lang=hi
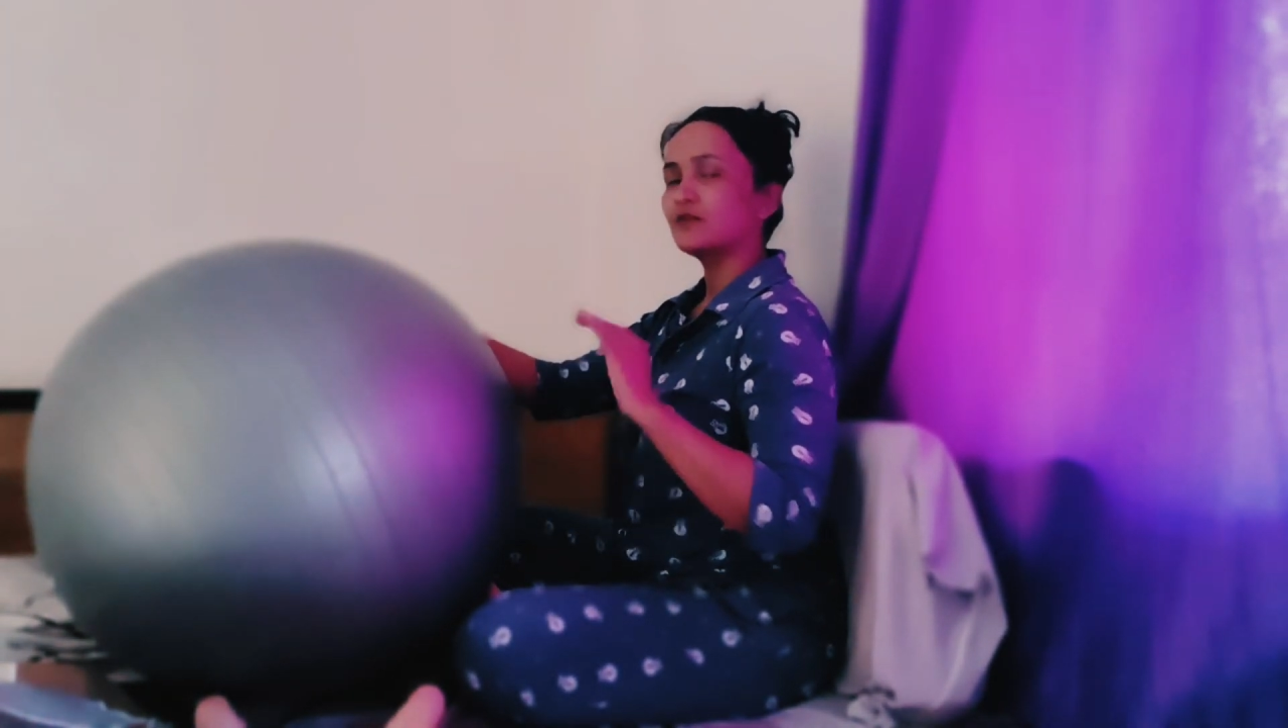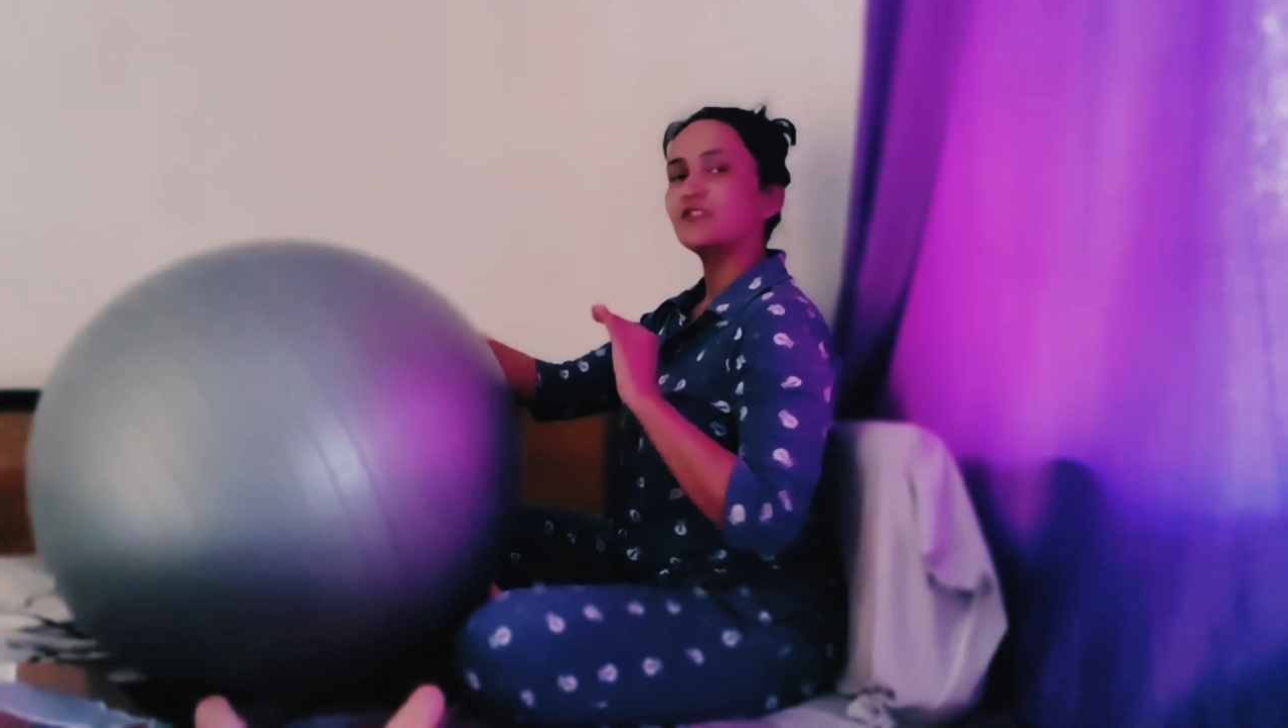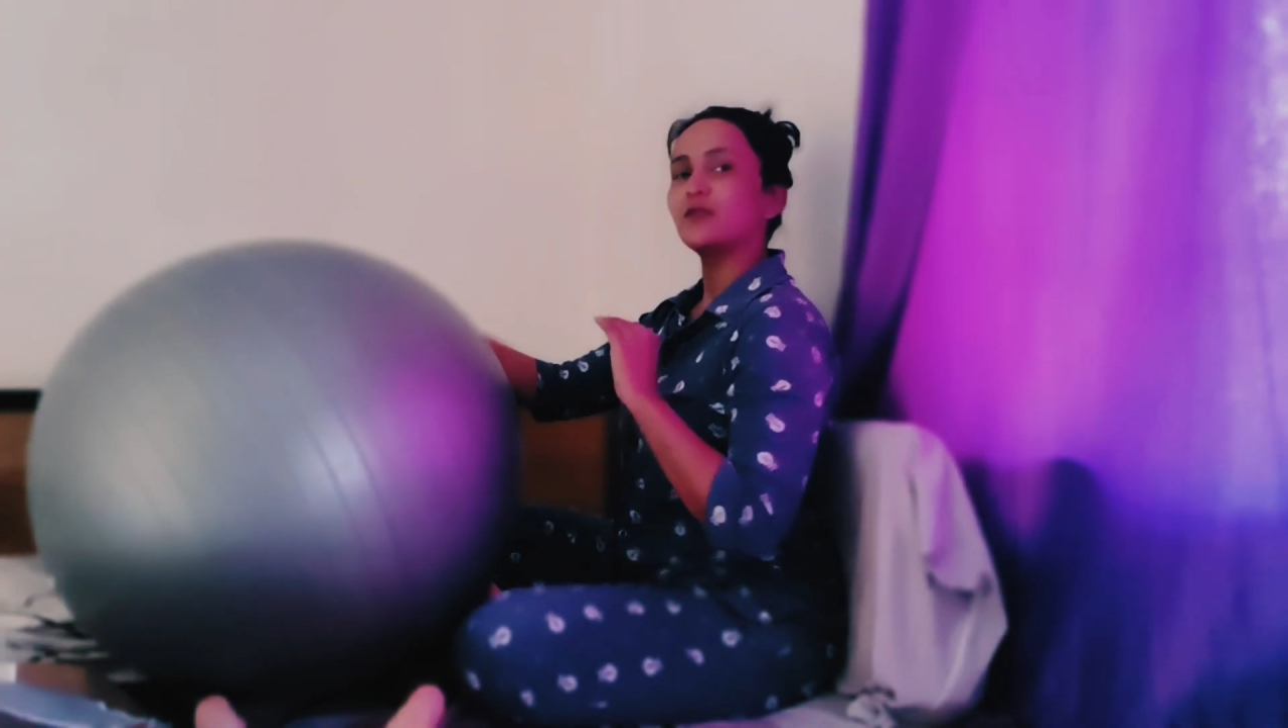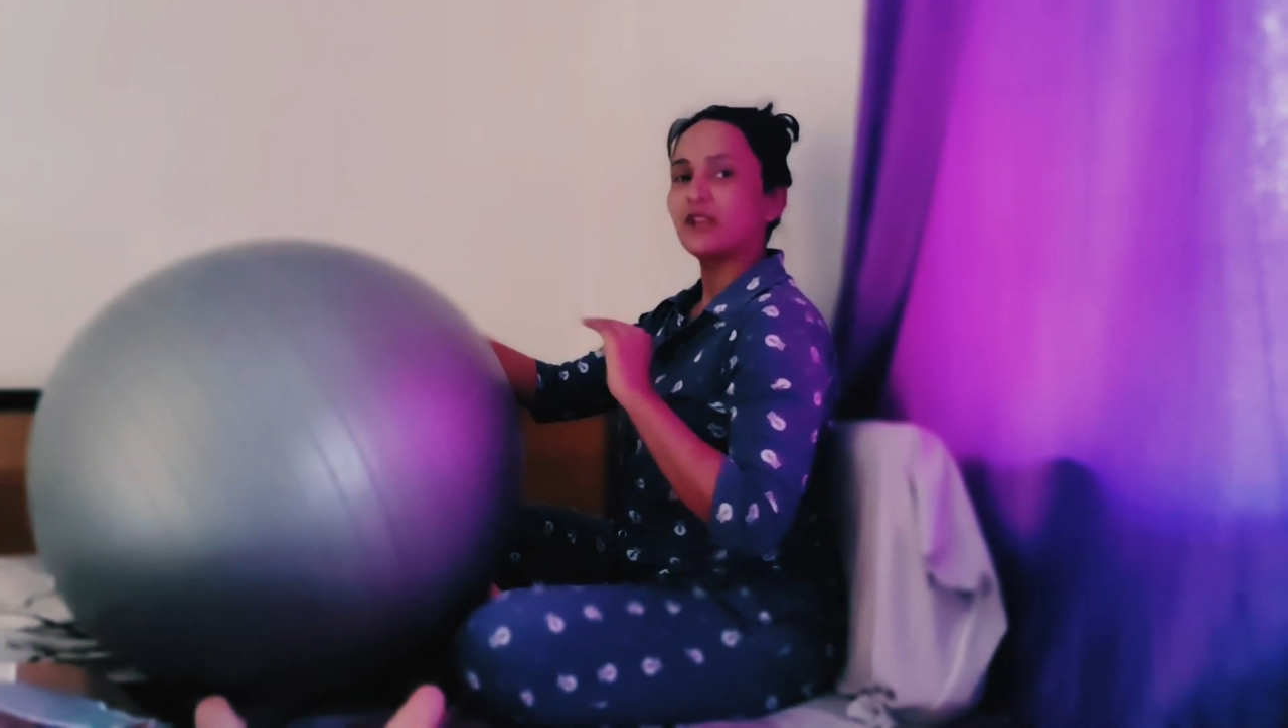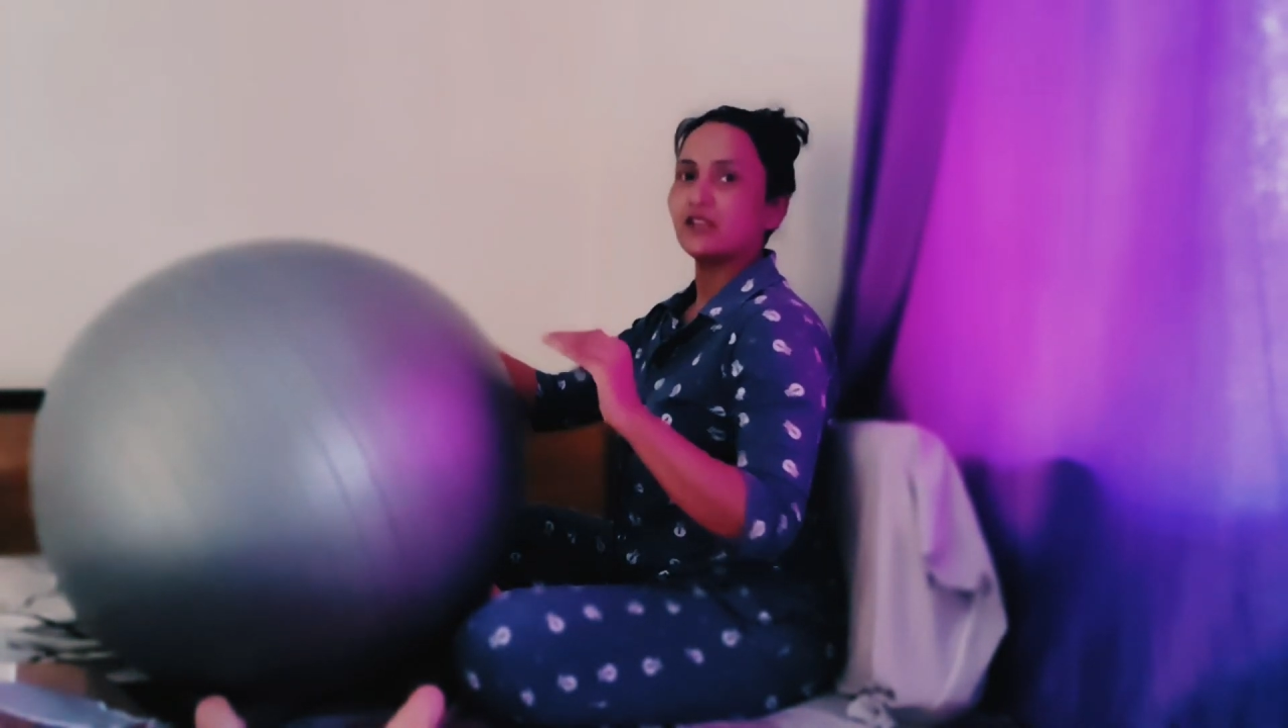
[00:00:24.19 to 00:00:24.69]
स्कूल
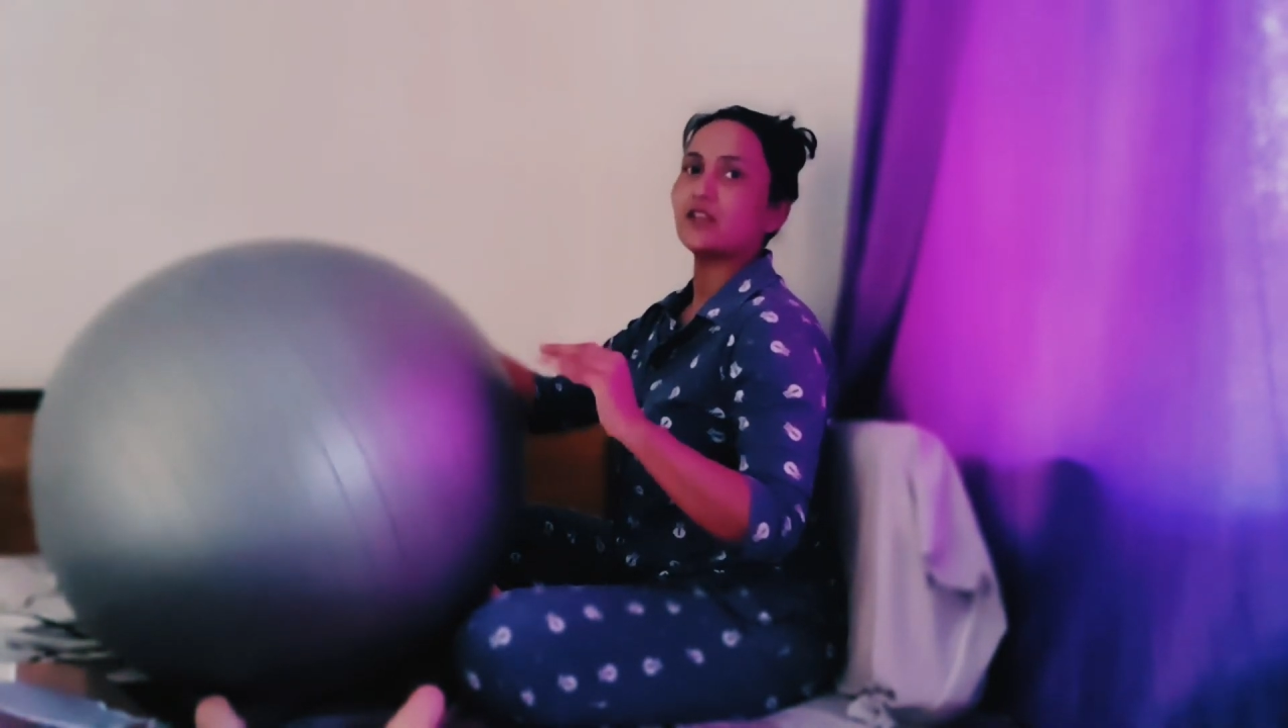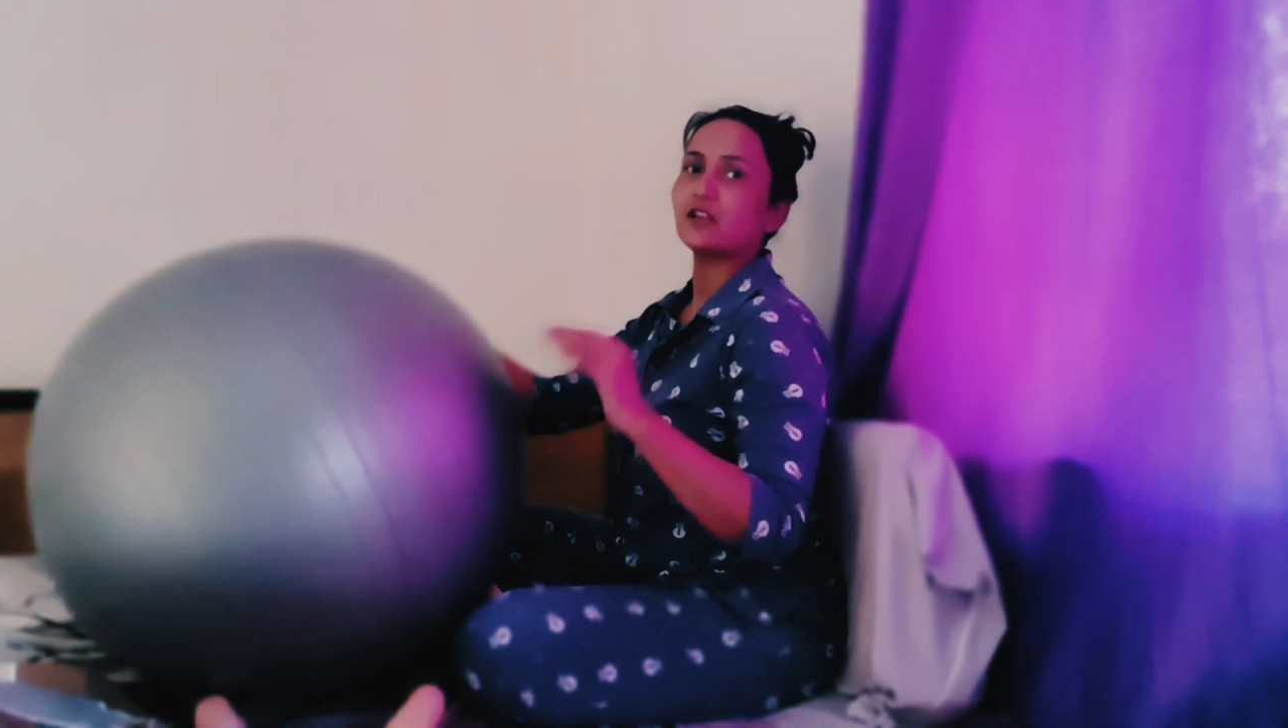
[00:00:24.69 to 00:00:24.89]
जब नहीं